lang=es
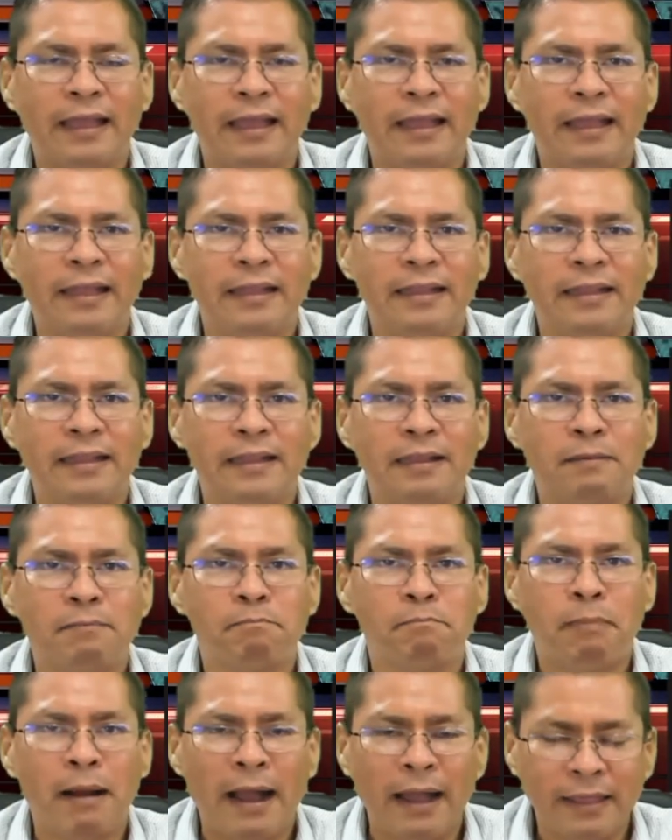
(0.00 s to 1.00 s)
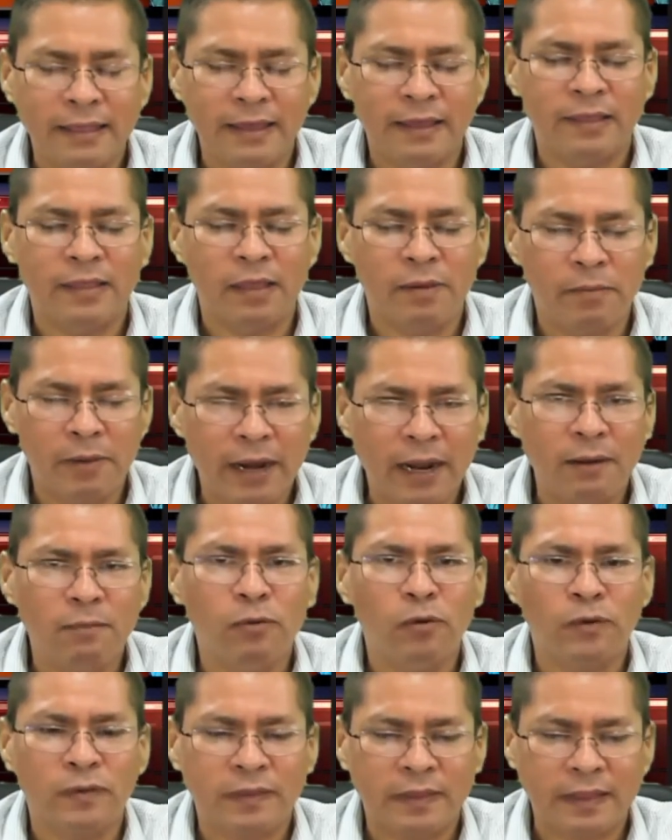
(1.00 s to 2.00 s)
en Valle de
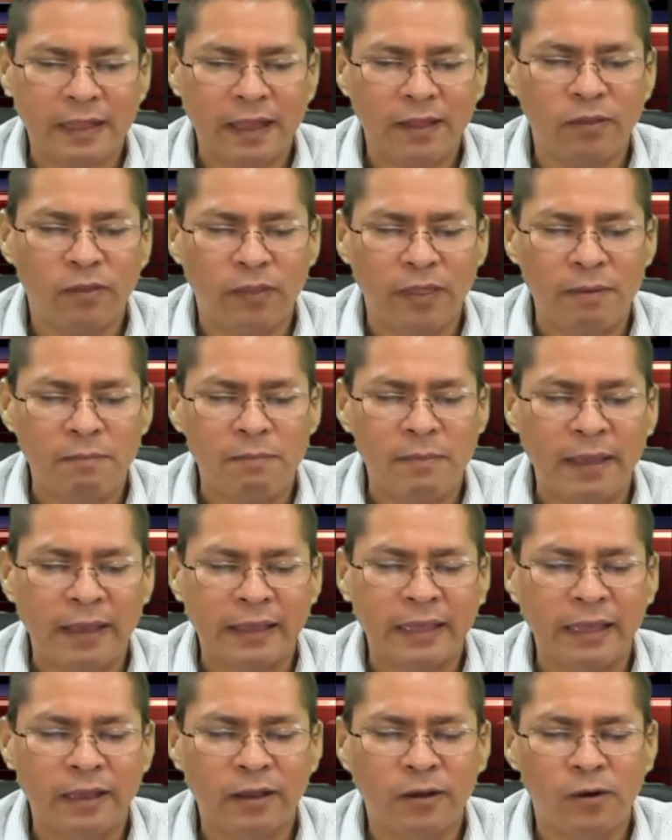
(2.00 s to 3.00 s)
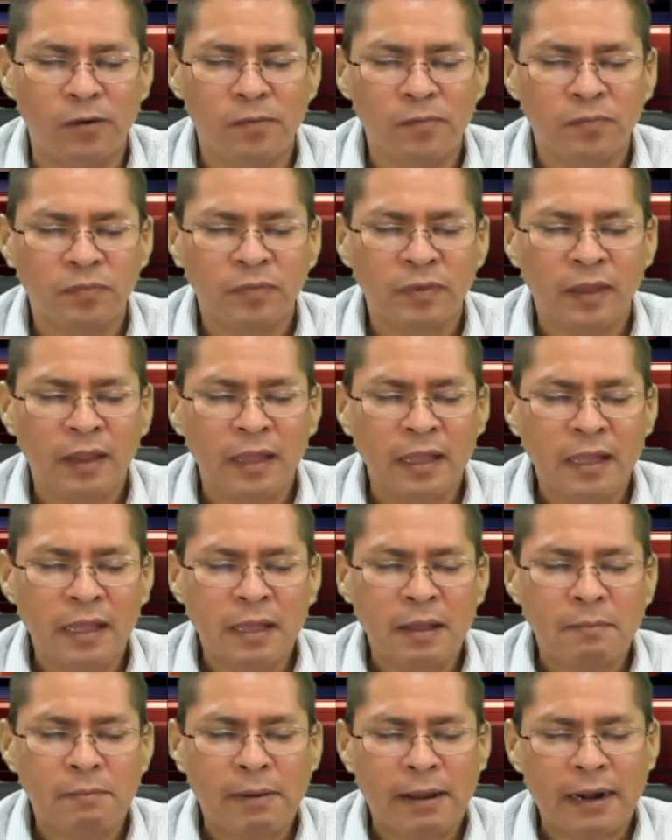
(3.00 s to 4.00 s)
Bravo, Estado de México.
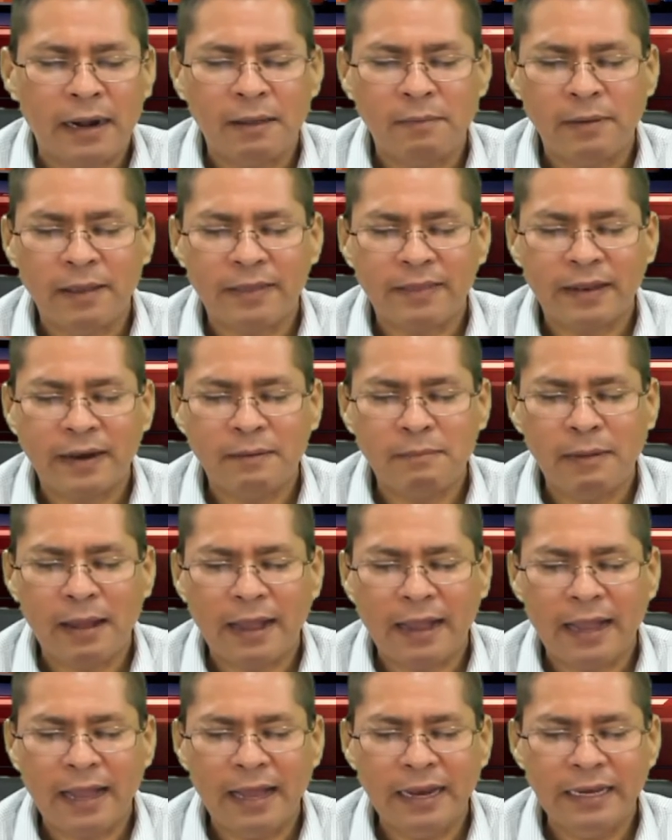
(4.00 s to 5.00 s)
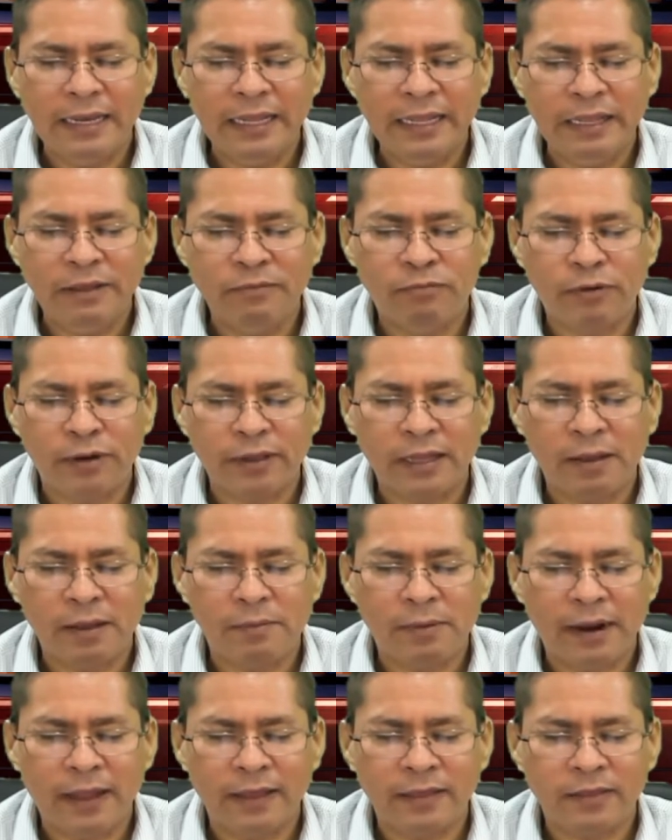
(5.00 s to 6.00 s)
Para la maestra Magali, fuerte
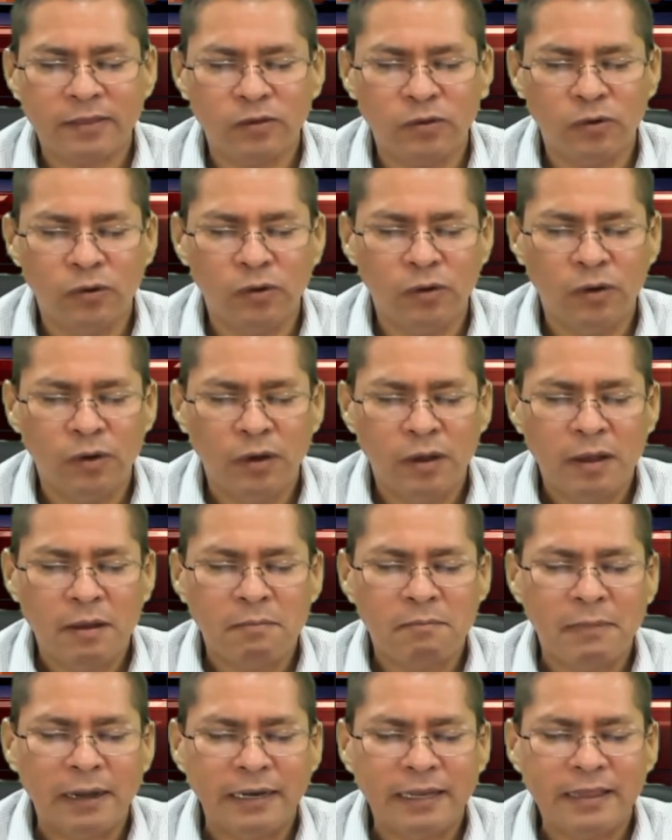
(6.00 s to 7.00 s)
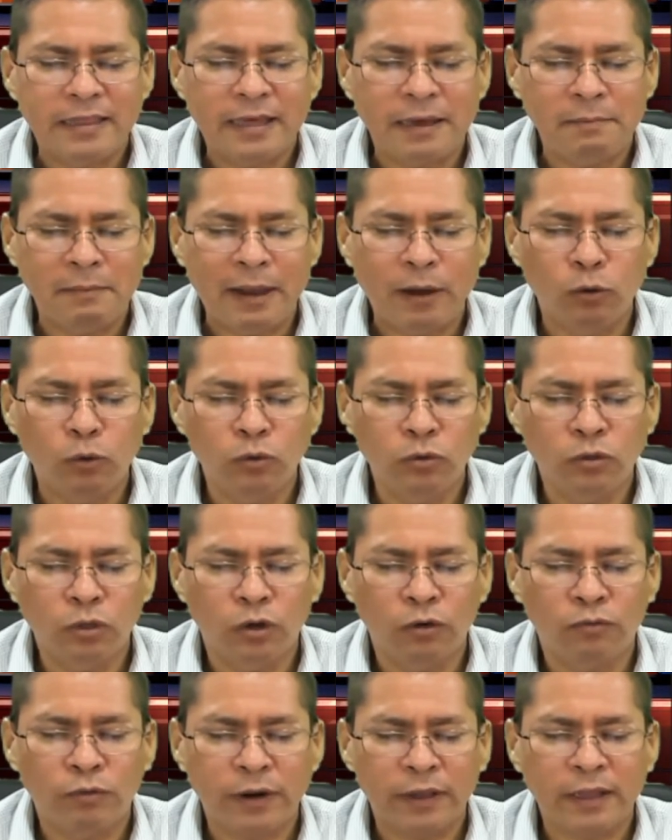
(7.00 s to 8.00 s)
abrazo. Malicha
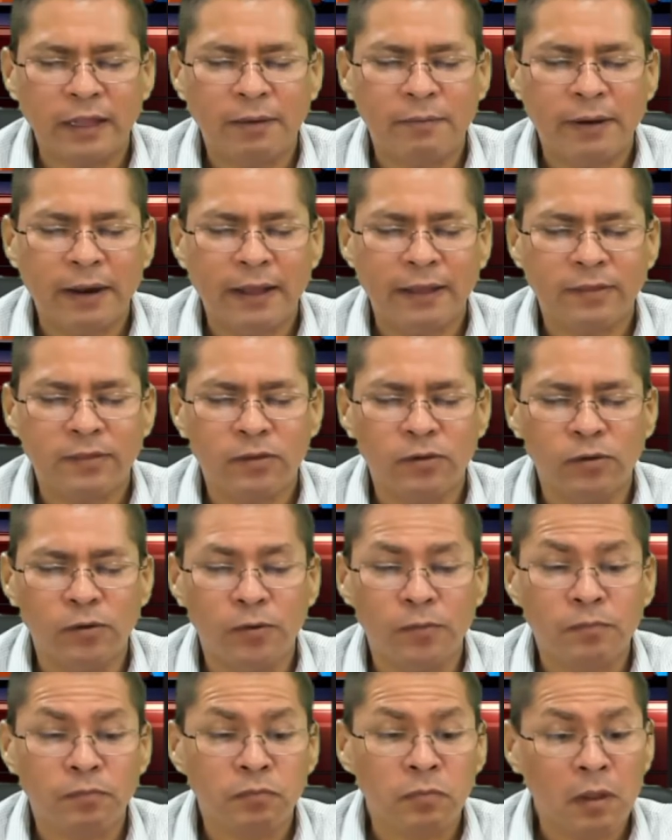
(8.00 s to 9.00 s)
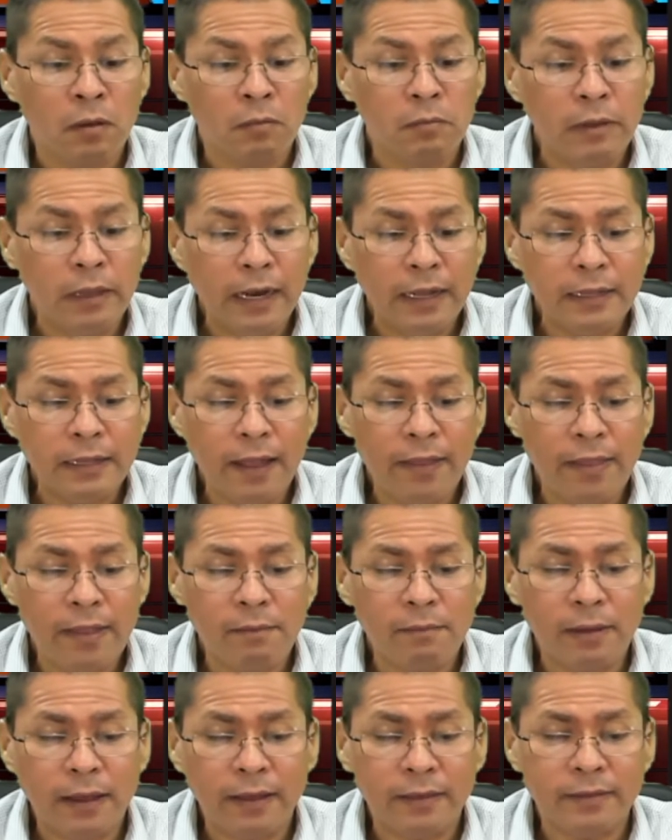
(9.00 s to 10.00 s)
Magundo, fuerte abrazo. Mira
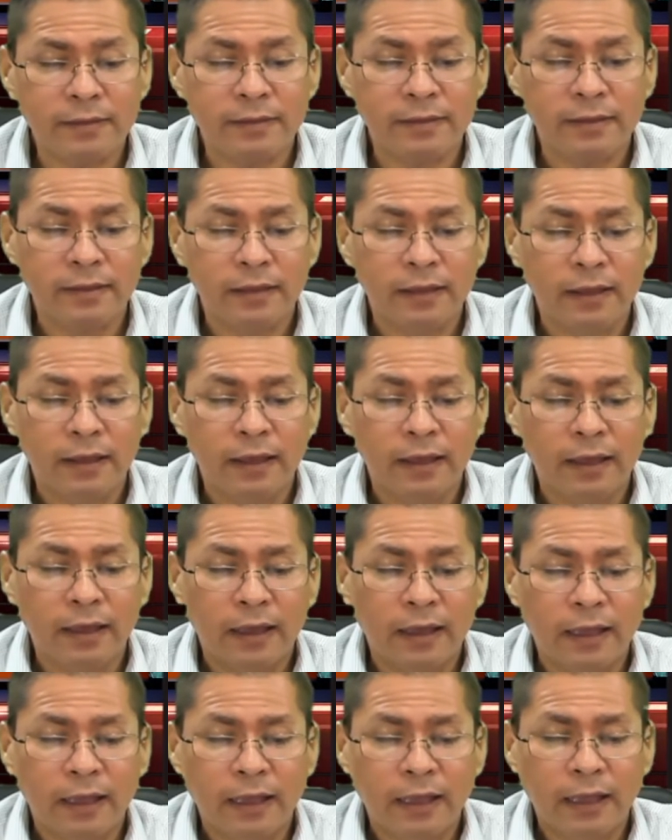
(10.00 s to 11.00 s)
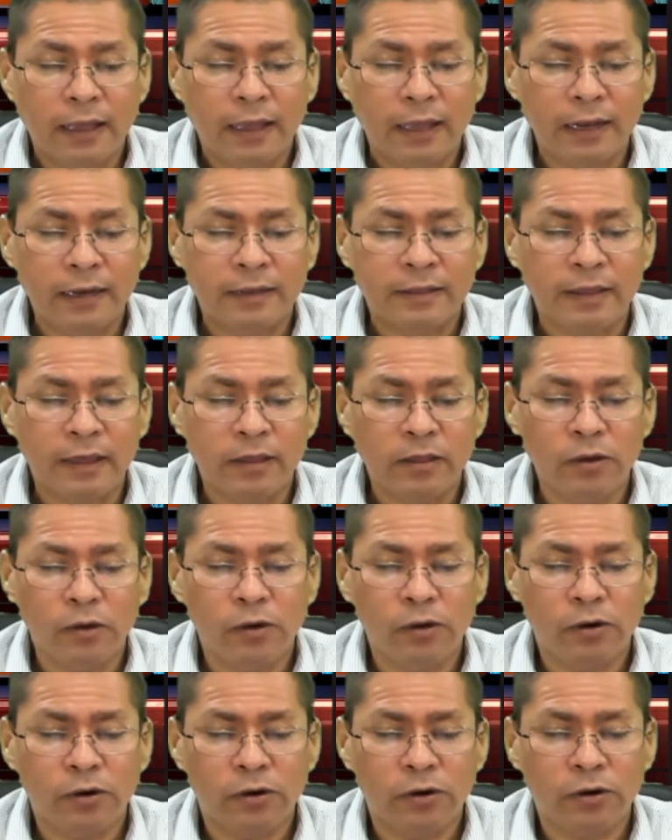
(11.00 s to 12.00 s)
nada más, el
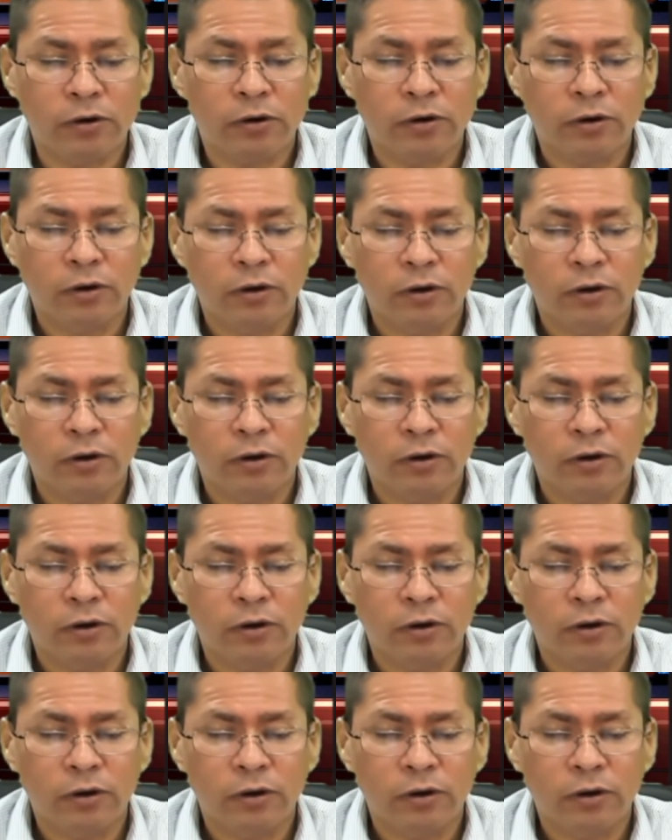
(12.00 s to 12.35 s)
señor